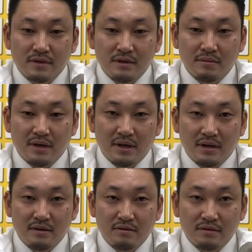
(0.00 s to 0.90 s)

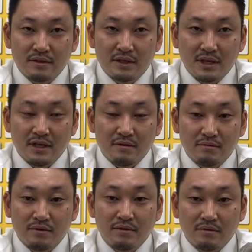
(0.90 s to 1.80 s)
今の時点で
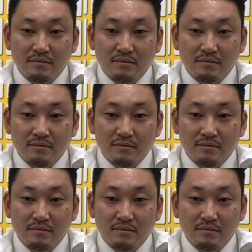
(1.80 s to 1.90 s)
も